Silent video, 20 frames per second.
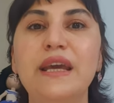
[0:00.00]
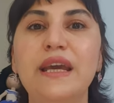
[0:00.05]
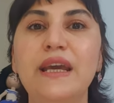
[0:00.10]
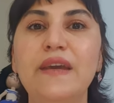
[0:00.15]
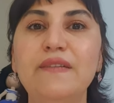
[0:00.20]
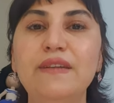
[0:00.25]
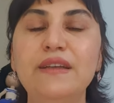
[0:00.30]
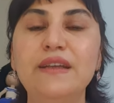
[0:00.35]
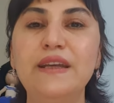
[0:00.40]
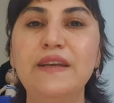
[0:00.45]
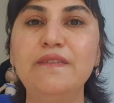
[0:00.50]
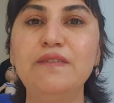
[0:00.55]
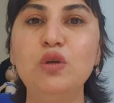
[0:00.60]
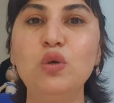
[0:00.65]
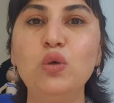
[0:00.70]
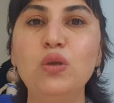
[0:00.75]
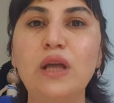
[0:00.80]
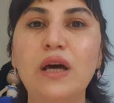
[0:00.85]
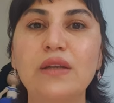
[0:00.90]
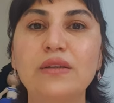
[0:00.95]
Evet evli
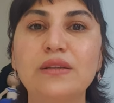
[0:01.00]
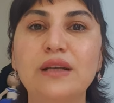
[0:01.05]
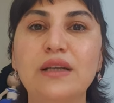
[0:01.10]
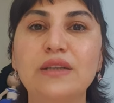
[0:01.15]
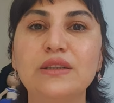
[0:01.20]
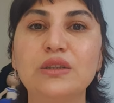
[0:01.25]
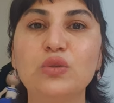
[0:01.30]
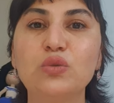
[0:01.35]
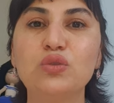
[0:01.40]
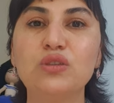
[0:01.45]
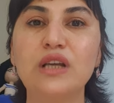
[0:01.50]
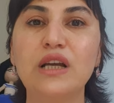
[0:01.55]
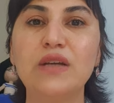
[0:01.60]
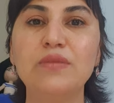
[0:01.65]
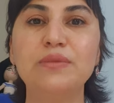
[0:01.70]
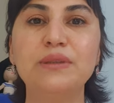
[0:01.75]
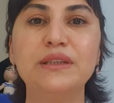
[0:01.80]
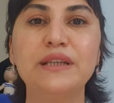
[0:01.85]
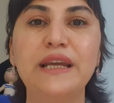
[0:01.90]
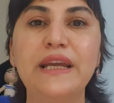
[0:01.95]
olanlarda
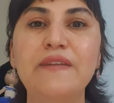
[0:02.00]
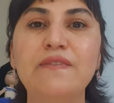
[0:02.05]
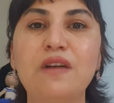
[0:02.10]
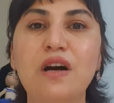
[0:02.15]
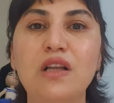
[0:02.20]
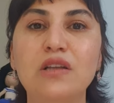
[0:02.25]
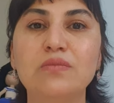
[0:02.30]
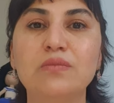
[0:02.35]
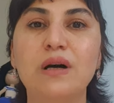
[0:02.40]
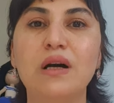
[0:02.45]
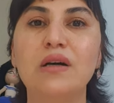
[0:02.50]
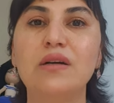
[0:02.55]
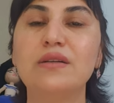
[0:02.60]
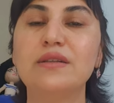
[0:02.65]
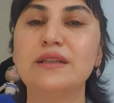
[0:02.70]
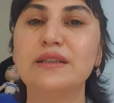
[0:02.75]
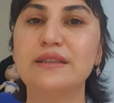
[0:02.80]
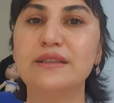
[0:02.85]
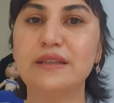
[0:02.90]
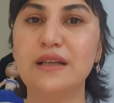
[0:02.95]
güzel bir ev alma,
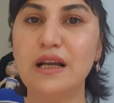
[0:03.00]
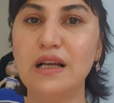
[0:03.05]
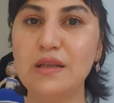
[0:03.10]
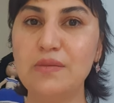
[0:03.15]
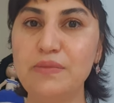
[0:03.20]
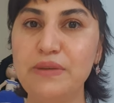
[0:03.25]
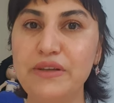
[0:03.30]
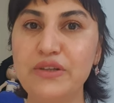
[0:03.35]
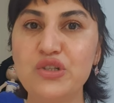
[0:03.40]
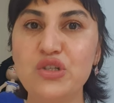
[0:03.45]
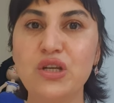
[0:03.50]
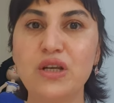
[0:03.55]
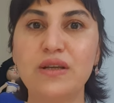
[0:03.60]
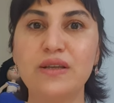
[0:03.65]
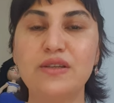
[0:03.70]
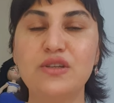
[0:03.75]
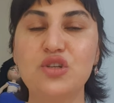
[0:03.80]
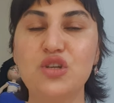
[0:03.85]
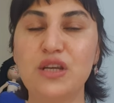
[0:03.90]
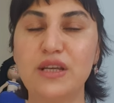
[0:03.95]
radikal bir
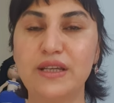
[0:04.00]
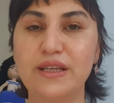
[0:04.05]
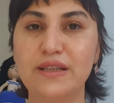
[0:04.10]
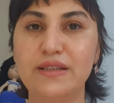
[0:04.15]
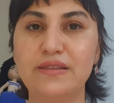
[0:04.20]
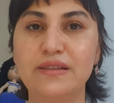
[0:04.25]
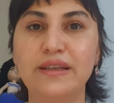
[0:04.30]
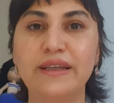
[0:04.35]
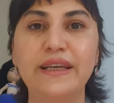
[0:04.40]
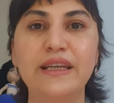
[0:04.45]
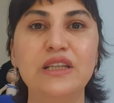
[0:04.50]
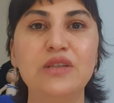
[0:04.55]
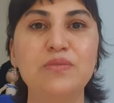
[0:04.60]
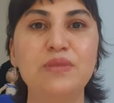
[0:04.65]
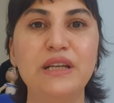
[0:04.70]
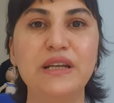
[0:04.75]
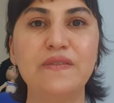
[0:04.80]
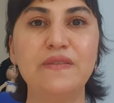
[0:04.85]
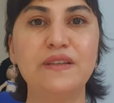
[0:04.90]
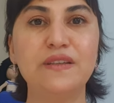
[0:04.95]
şekilde yeni
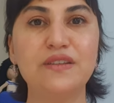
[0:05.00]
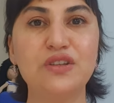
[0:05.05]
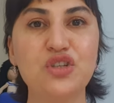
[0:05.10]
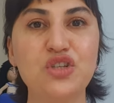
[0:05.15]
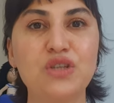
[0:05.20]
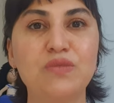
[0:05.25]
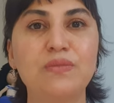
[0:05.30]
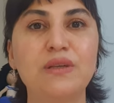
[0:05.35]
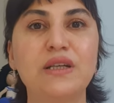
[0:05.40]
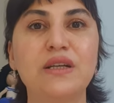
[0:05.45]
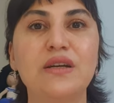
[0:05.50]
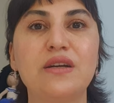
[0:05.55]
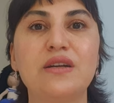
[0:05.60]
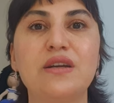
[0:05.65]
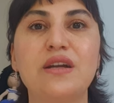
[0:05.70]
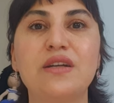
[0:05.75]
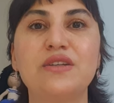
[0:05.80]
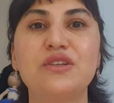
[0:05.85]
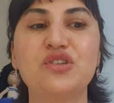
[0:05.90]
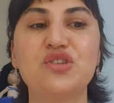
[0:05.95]
bir eve taşınma
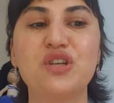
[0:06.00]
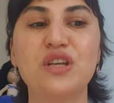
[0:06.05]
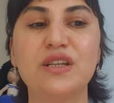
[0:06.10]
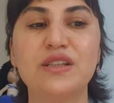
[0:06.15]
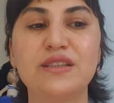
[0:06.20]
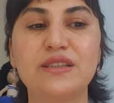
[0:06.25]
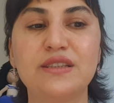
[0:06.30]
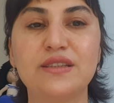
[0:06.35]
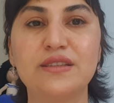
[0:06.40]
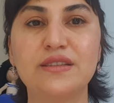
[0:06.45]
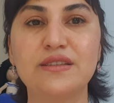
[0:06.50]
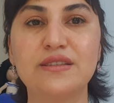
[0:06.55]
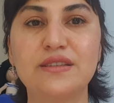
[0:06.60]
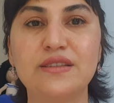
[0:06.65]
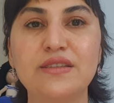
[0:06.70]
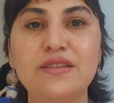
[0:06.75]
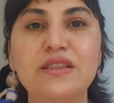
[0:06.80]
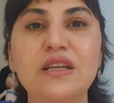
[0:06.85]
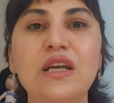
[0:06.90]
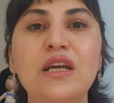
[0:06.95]
kararı
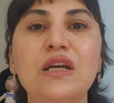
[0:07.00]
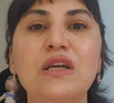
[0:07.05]
içerisindesiniz.